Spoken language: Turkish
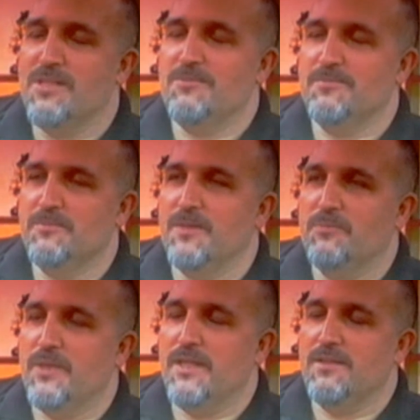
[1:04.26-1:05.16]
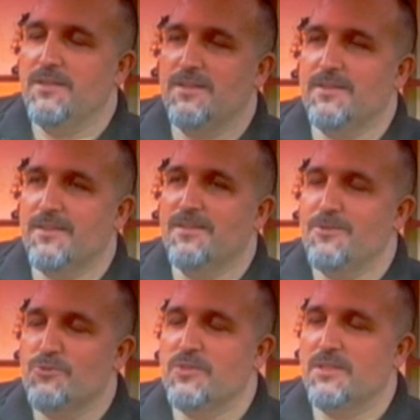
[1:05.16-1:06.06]
O yüzden ben bayağı teknik
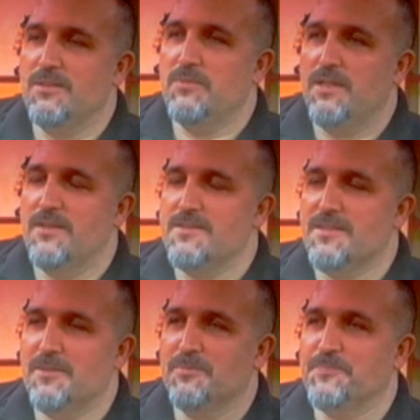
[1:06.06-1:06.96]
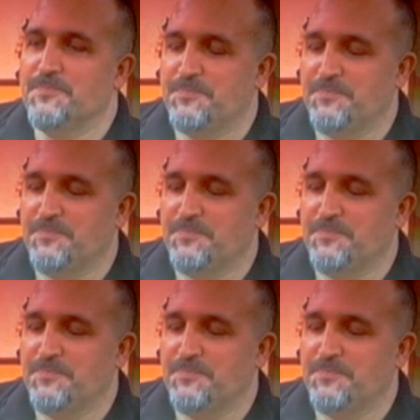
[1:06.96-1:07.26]
analiz üzerinde bilgiye sahibim.